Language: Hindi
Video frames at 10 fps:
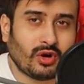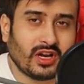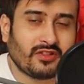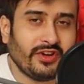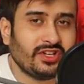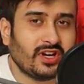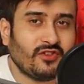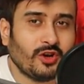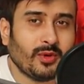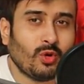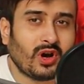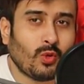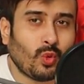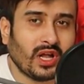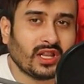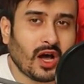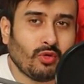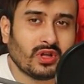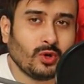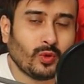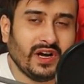और इस फीचर फ़ोन में होगा 1020